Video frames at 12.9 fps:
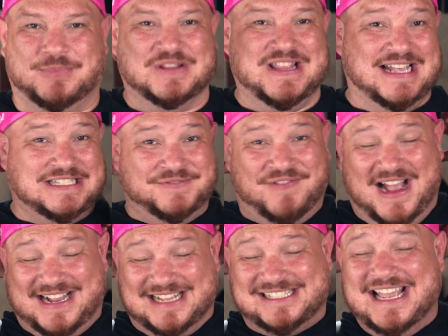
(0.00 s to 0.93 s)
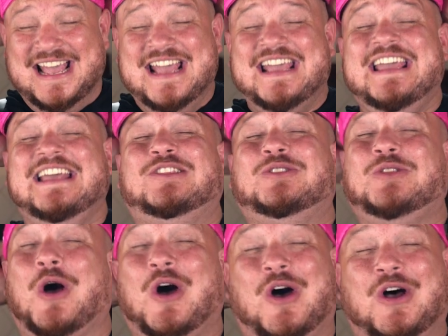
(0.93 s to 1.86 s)
bonés, facas e
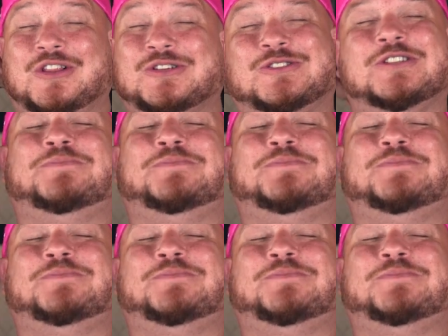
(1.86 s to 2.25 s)
todos